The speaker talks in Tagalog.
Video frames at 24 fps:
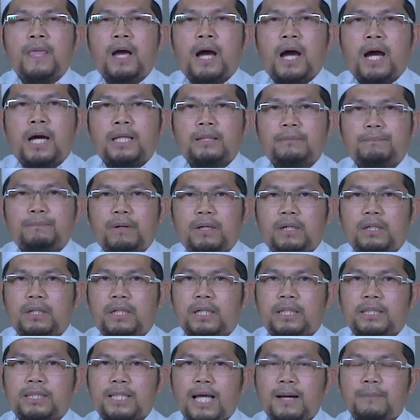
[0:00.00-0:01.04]
at
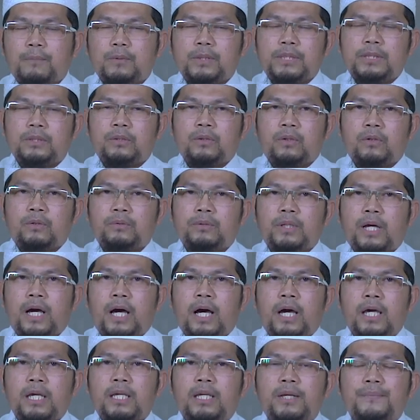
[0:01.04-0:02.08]
pagkatapos noon
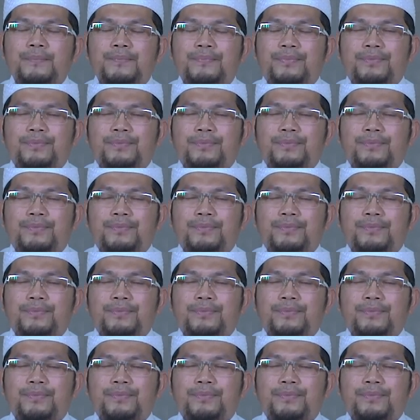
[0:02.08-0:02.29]
ay